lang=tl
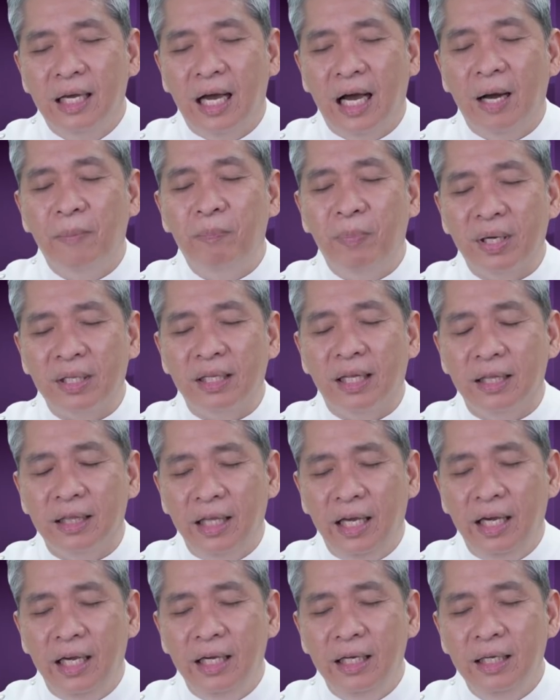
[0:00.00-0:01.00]
ang
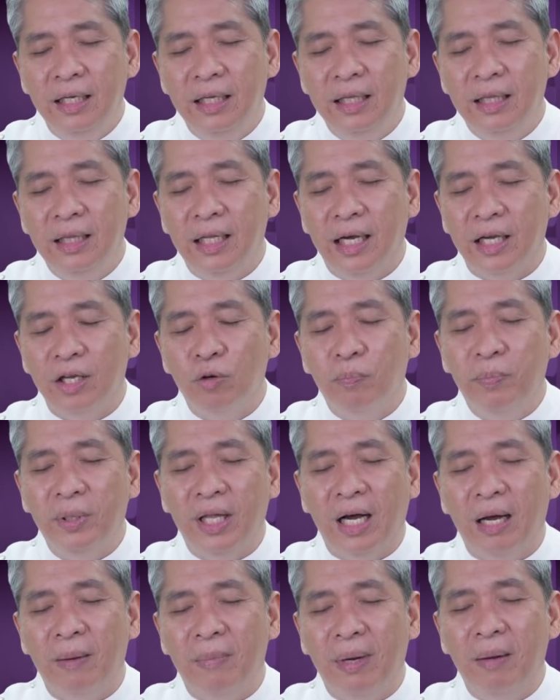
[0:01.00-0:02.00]
pagdating ng iyong
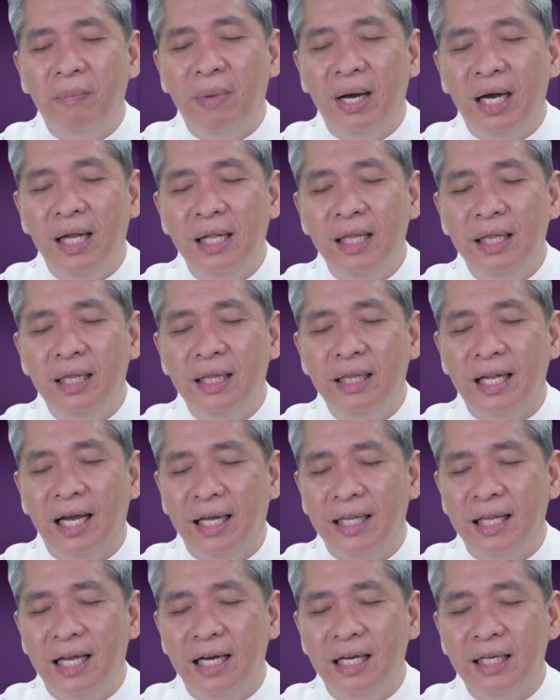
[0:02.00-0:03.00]
pinakamamahal
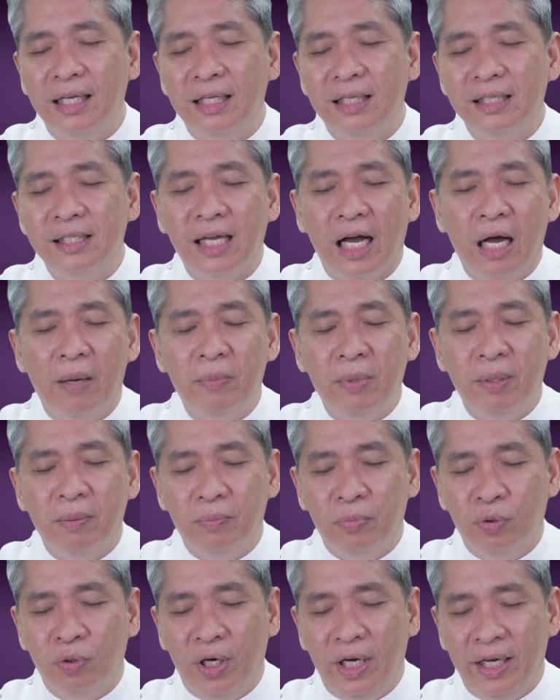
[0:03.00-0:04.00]
na anak sa aming
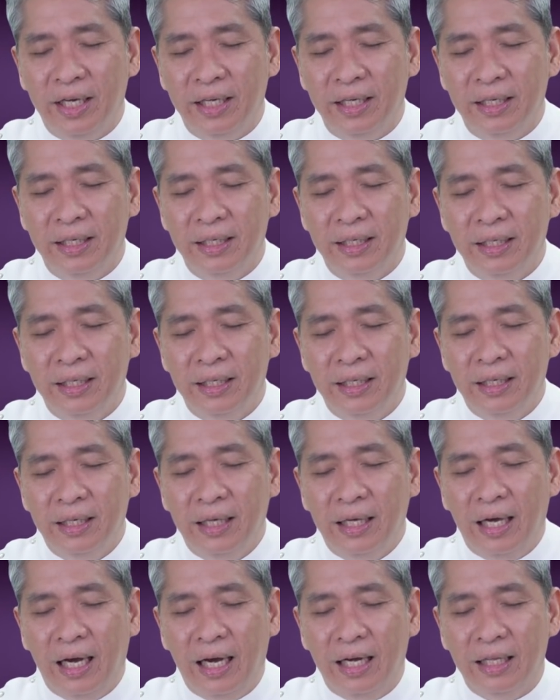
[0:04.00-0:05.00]
buhay.
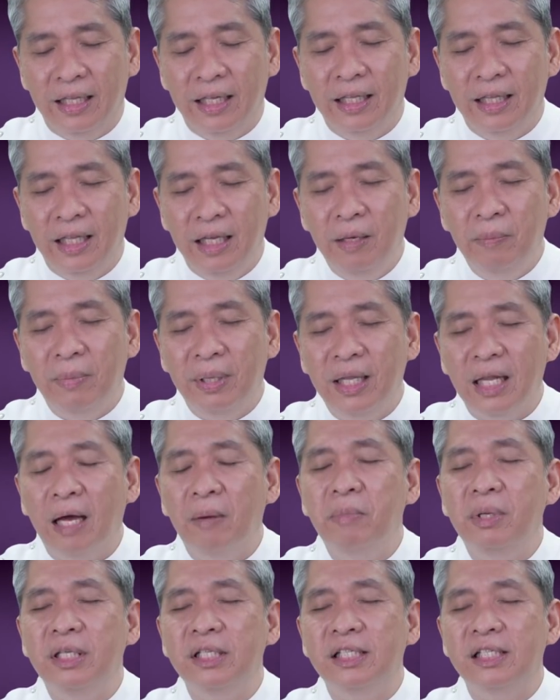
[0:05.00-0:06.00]
At hindi man
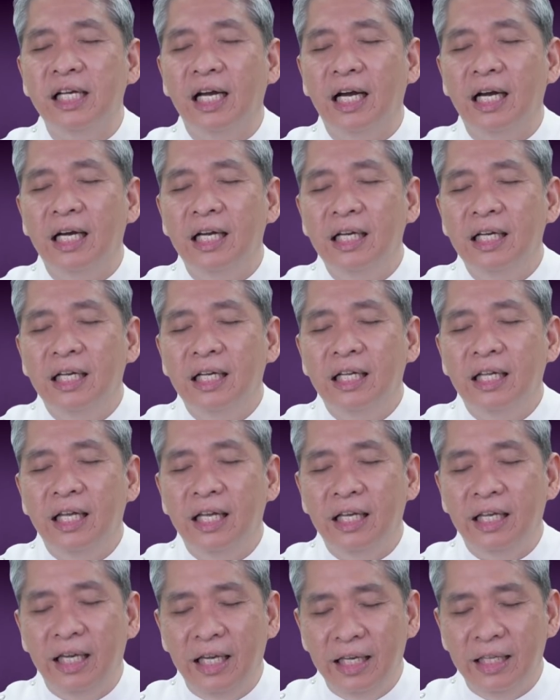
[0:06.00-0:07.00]
namin siya
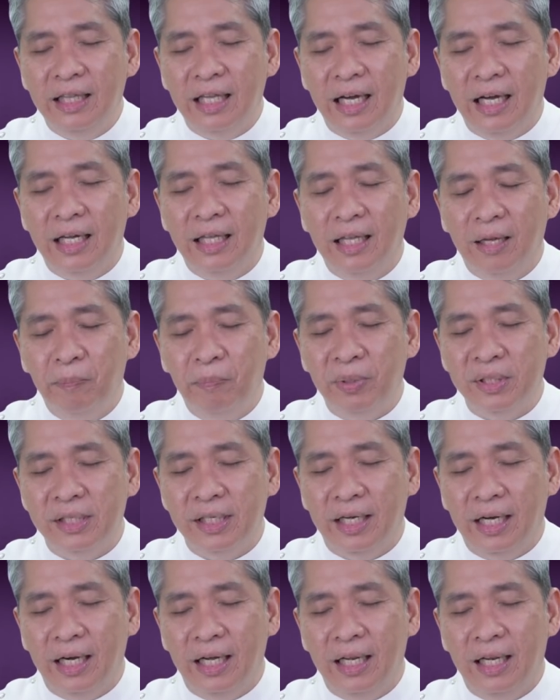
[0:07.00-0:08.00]
nakikita ng
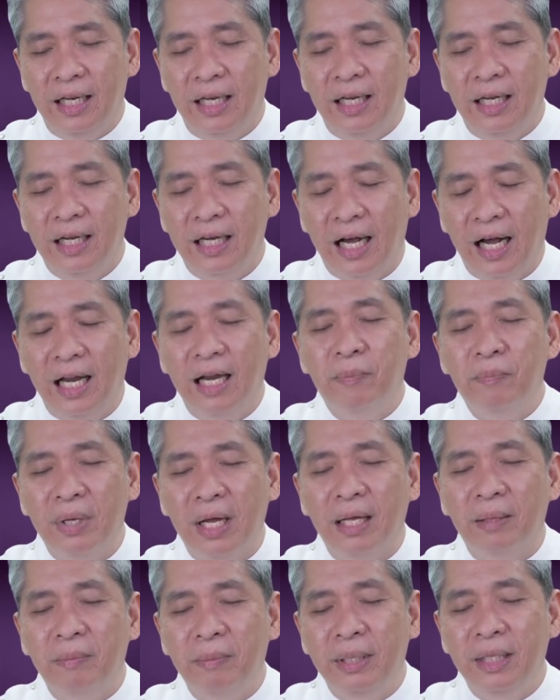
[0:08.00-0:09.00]
pisikal, alam
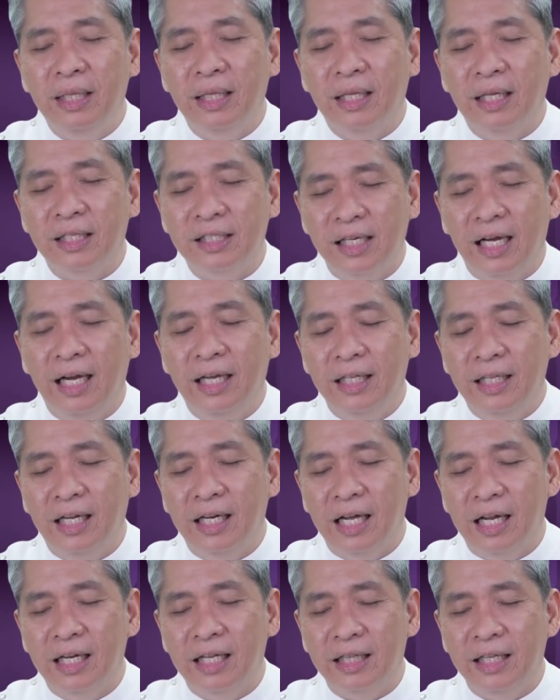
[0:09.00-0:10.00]
namin na siya ay
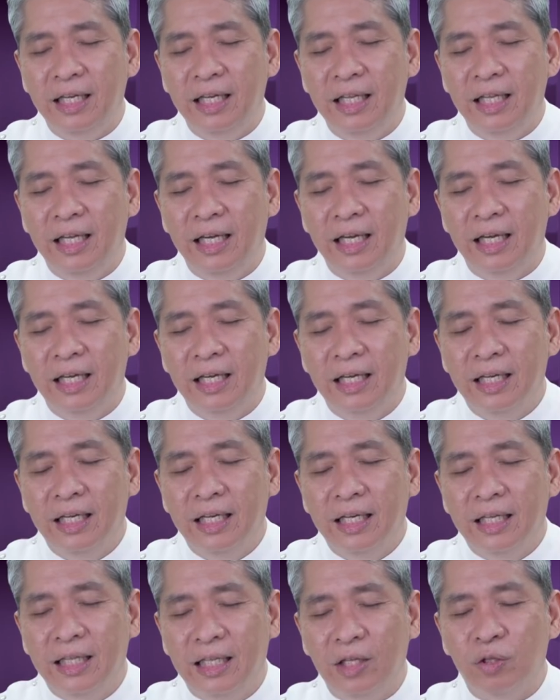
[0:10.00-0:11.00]
nananatili
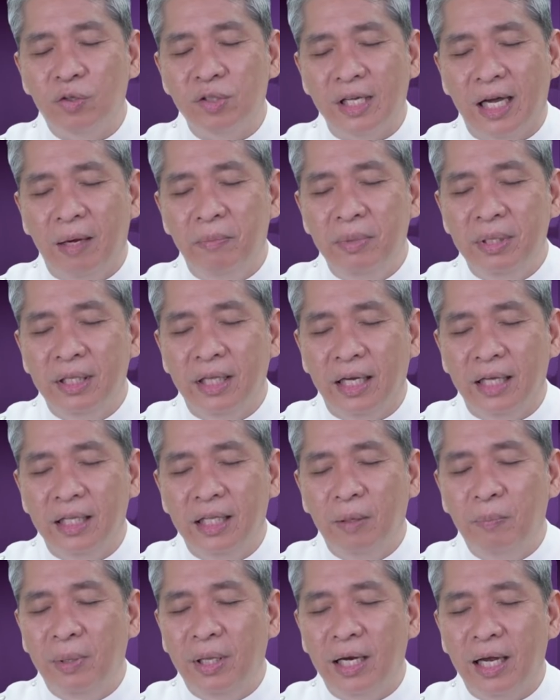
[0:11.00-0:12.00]
dito sa aming
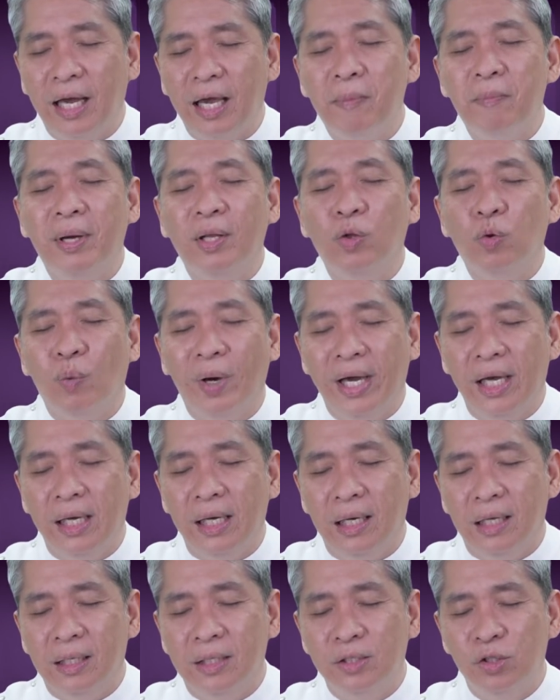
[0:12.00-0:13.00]
daigdig bilang
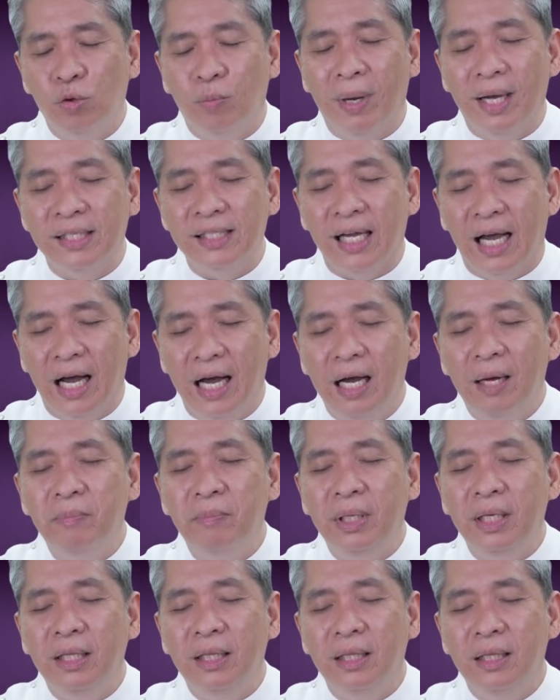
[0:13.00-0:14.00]
Emmanuel, sumasa
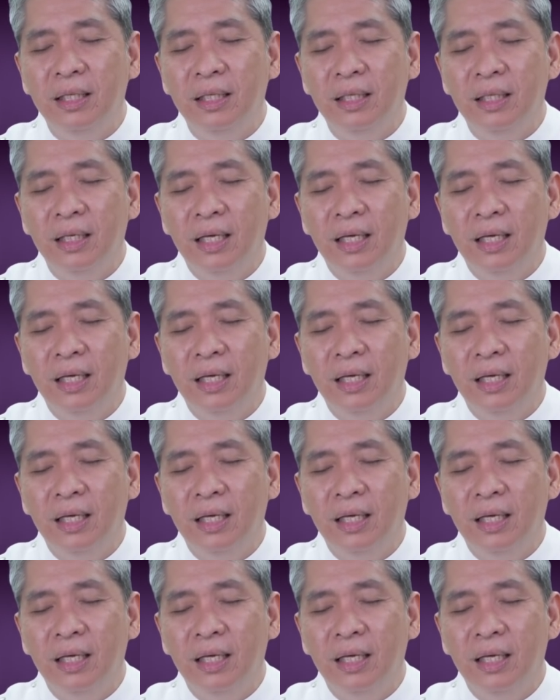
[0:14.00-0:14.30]
amin